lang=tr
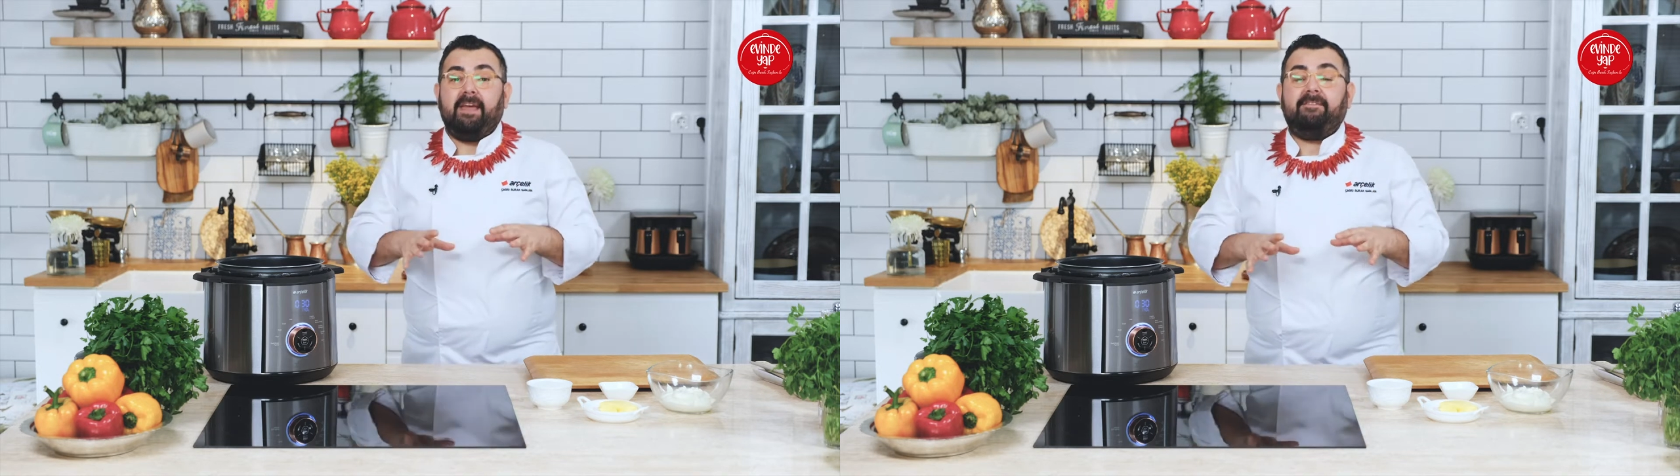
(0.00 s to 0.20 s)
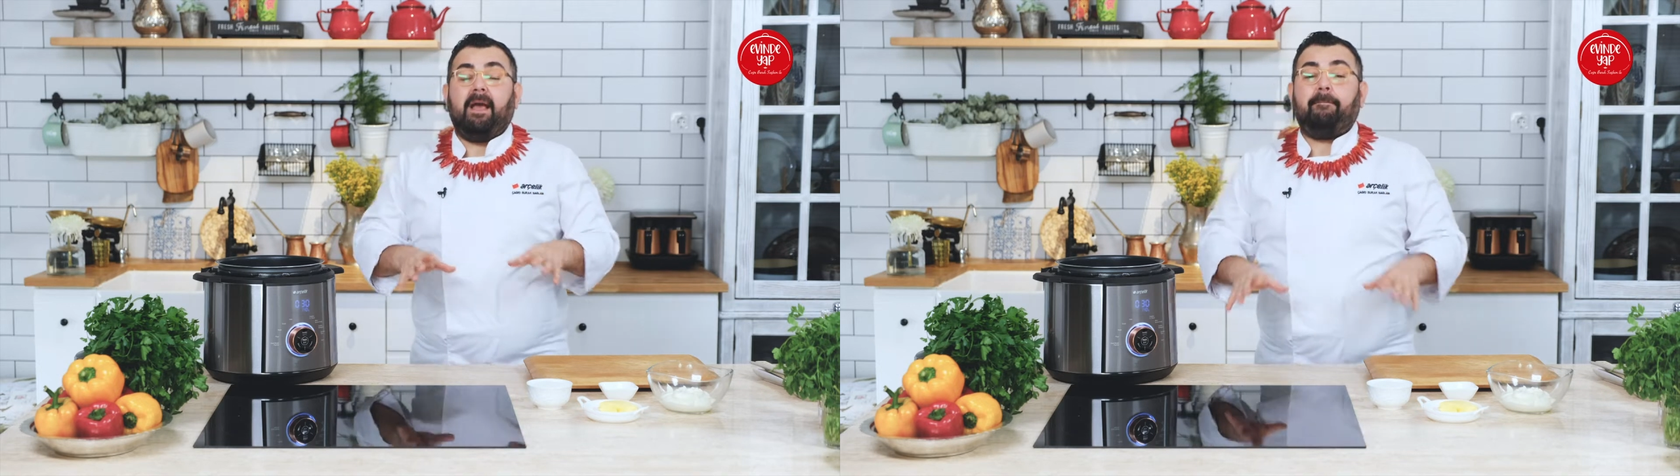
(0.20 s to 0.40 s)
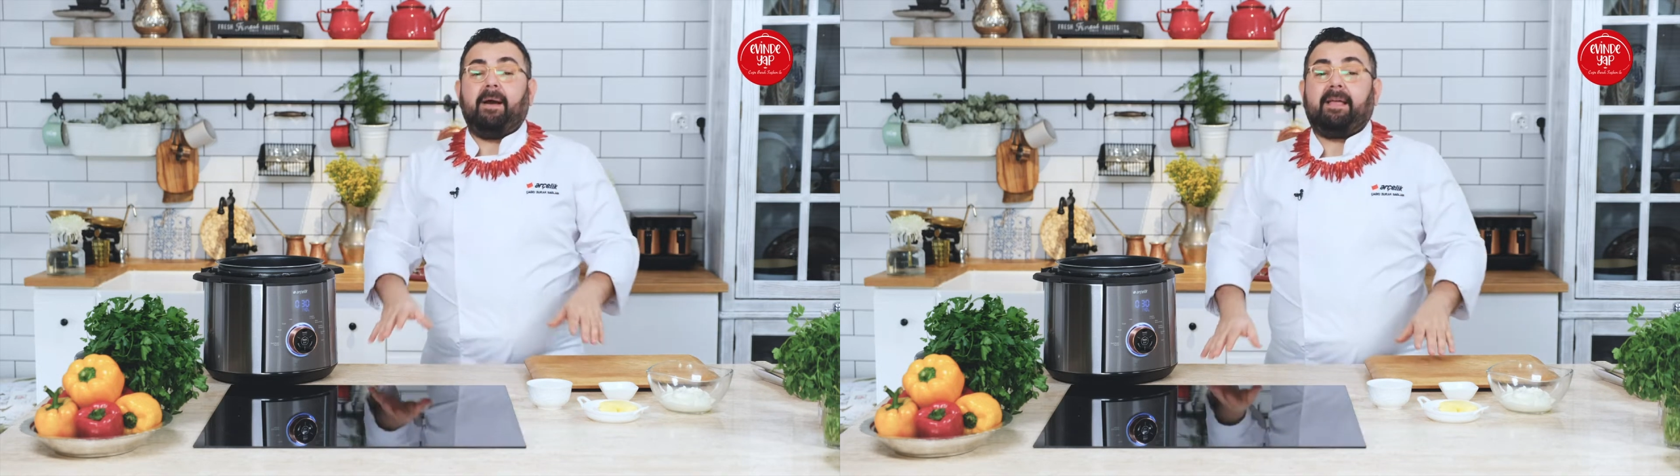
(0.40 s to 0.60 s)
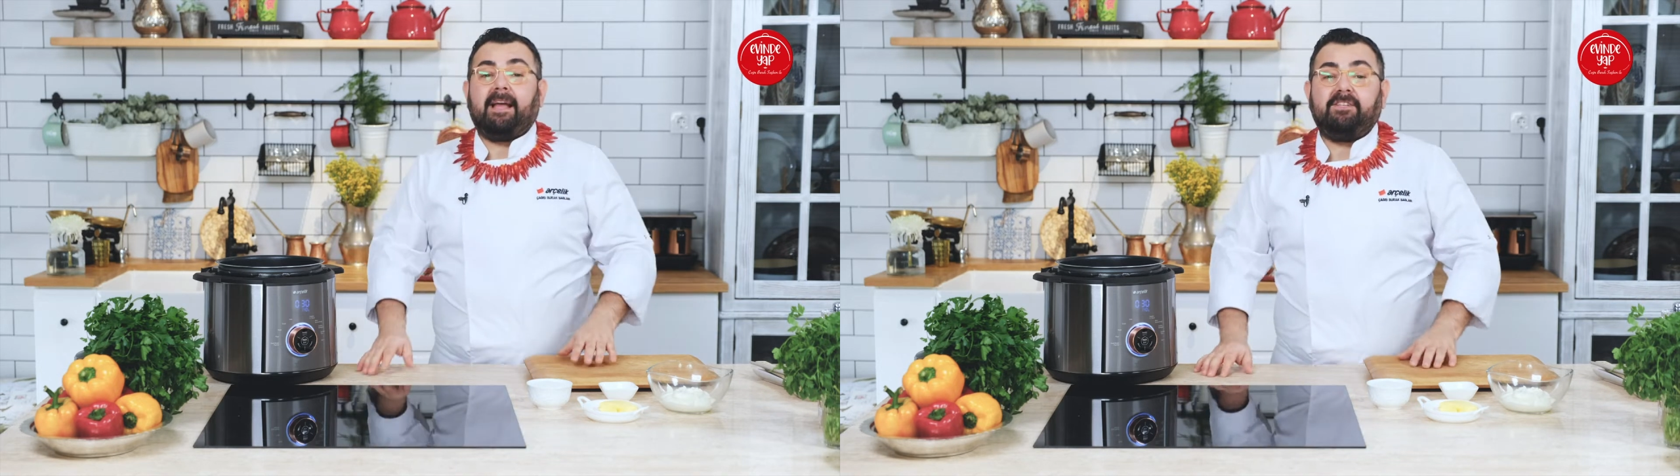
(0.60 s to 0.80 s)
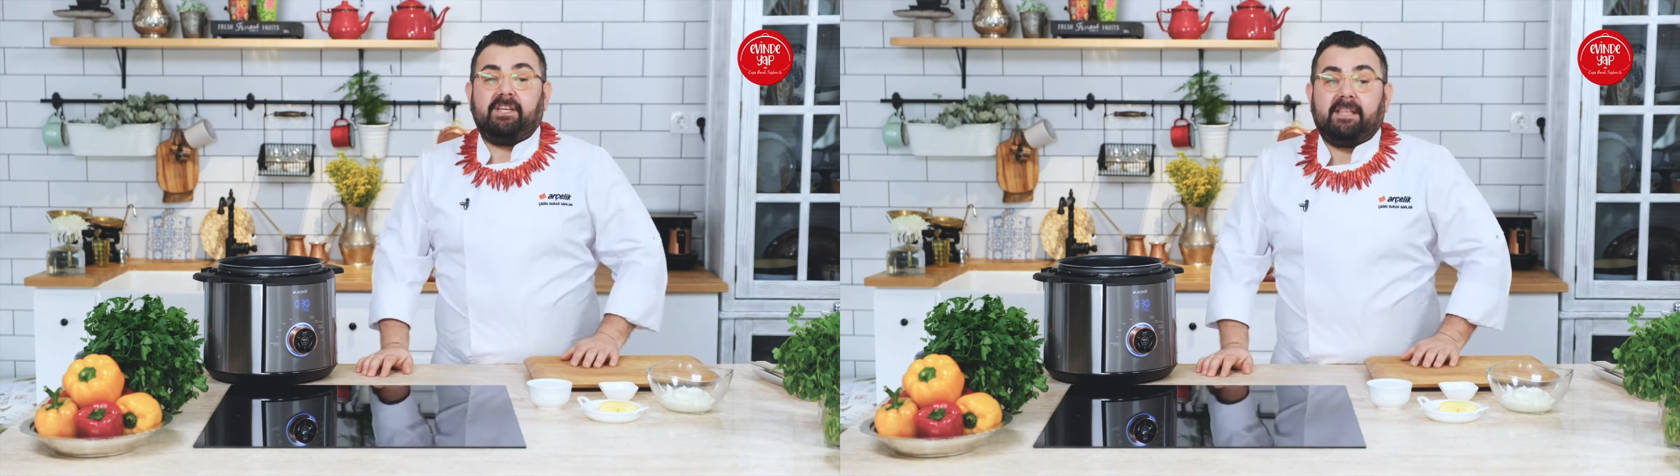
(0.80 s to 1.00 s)
evde yapmak
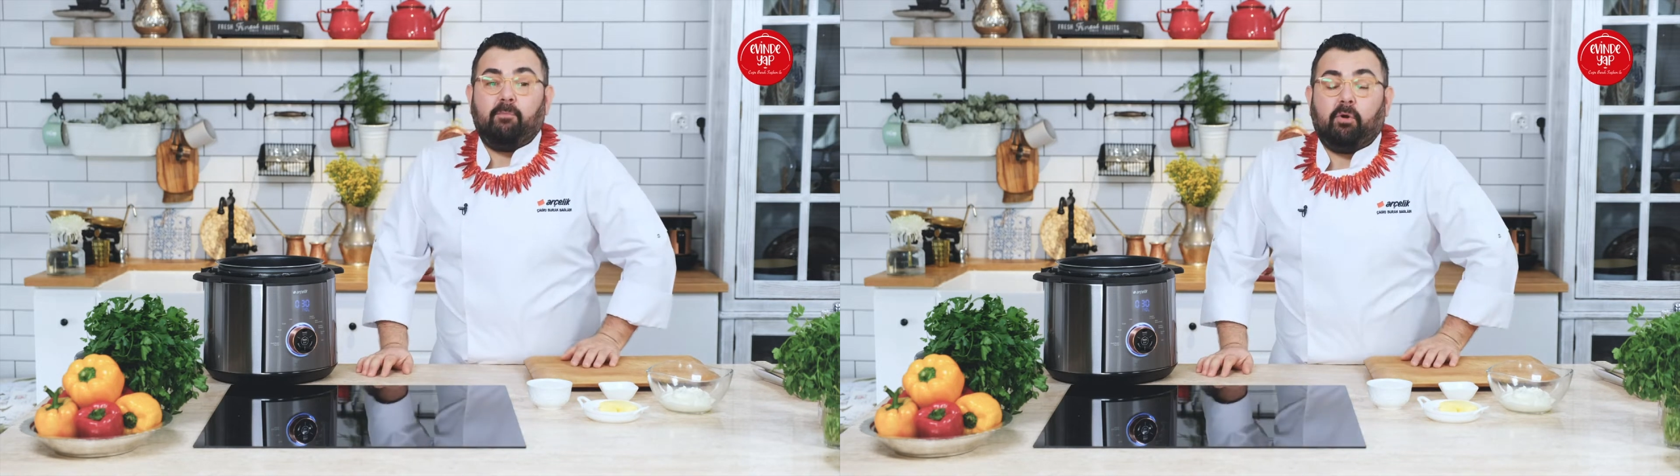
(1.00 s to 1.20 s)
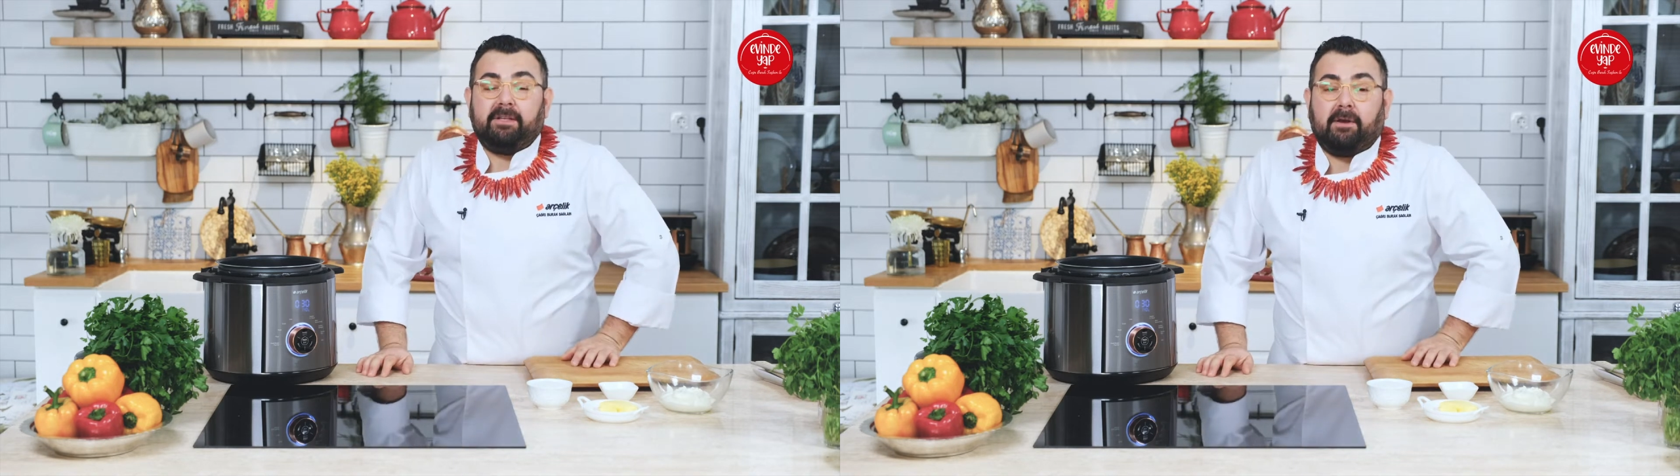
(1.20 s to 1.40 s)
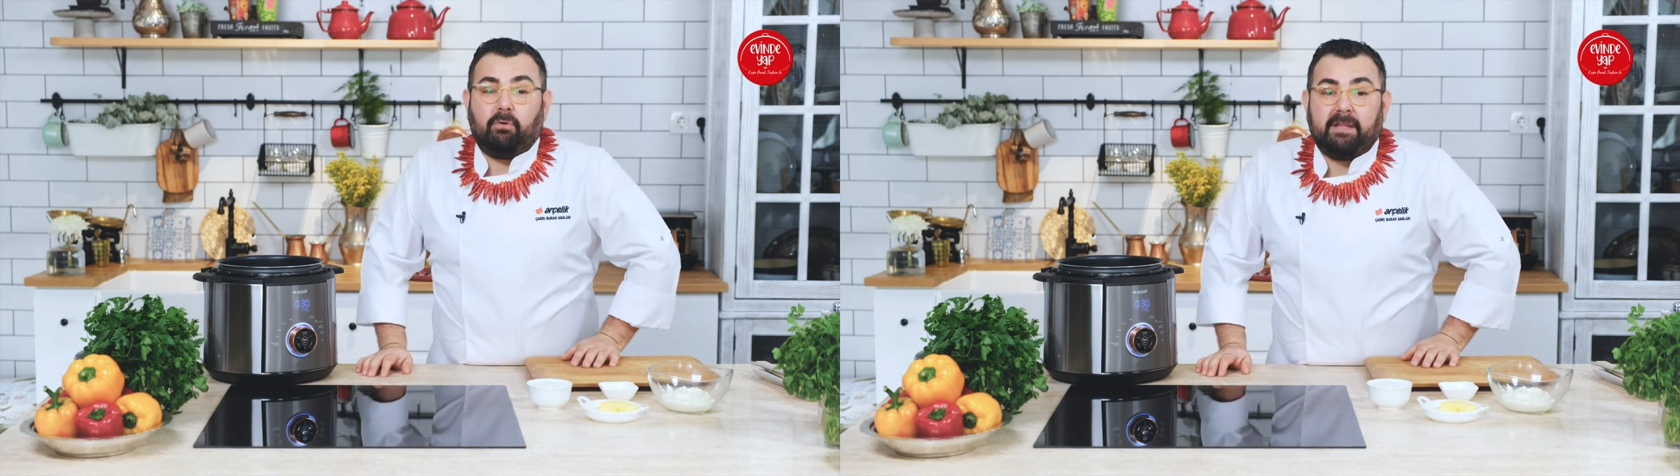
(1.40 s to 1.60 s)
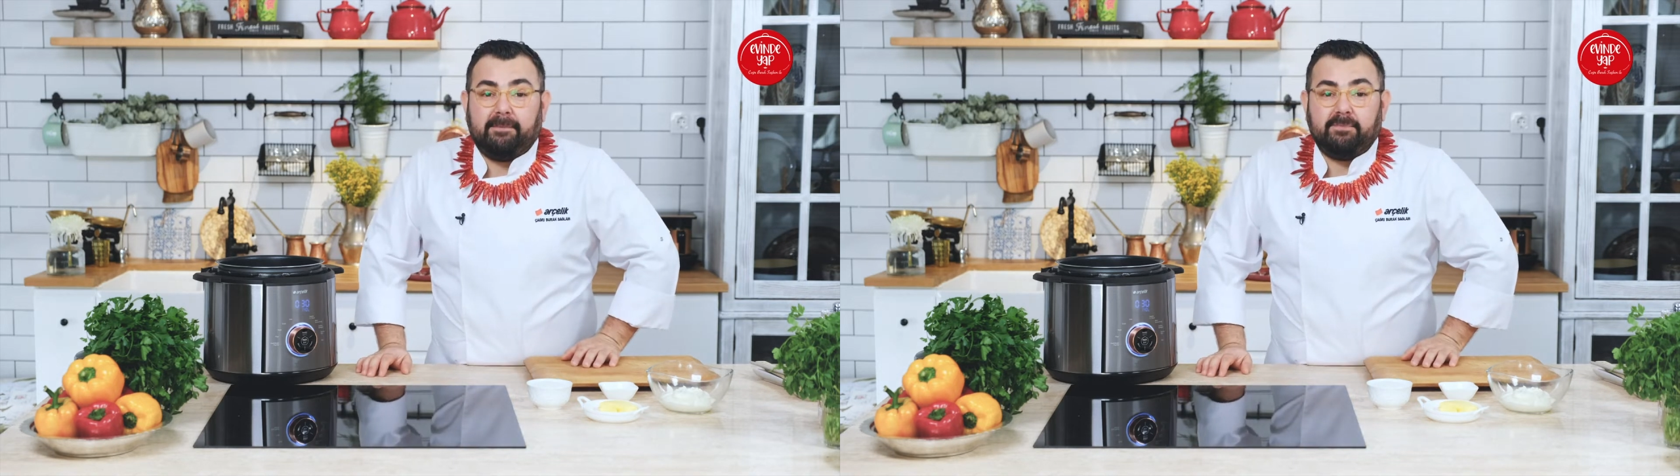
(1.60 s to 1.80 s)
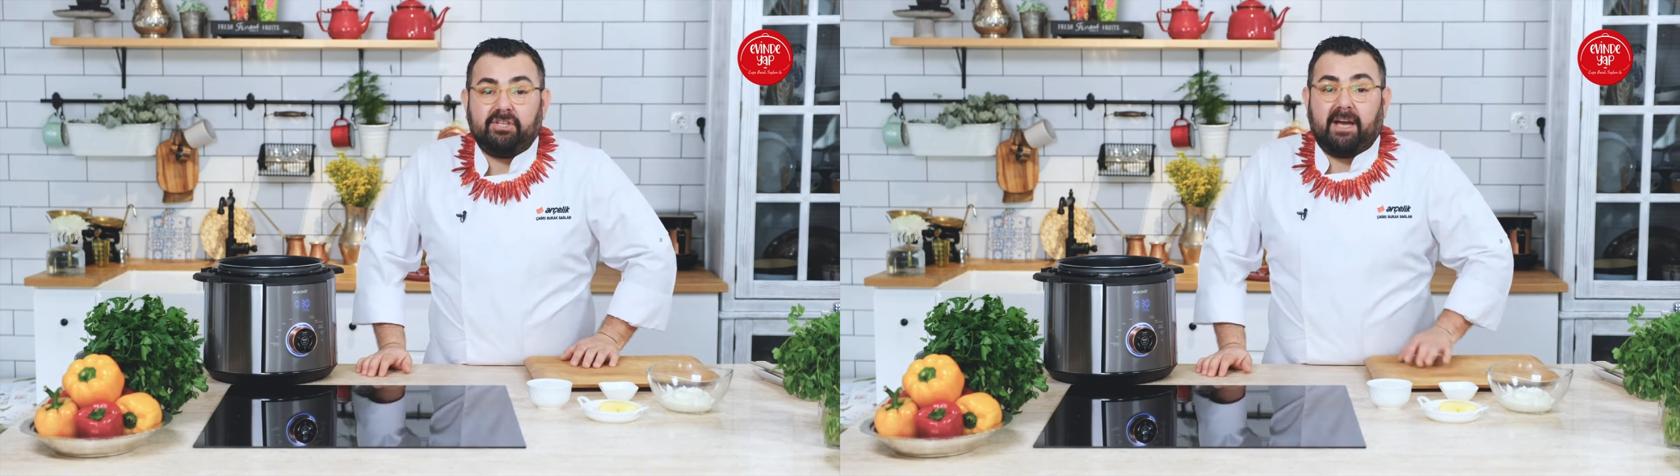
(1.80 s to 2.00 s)
gerçekten bu kadar
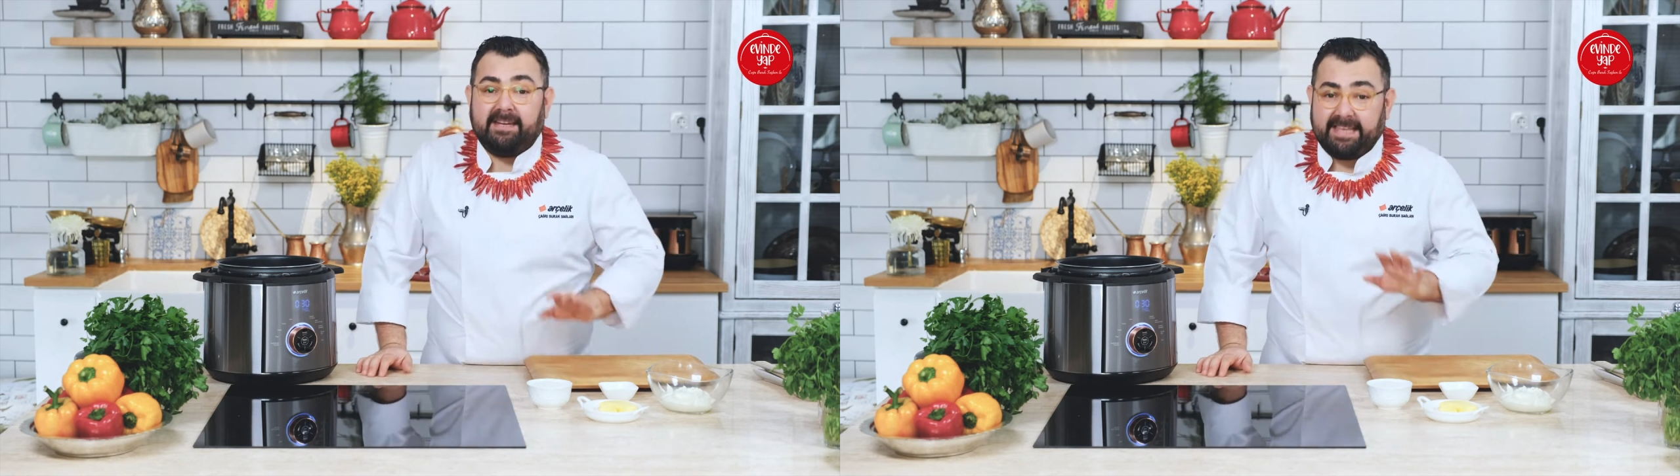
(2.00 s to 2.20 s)
kolay mı Çağrı?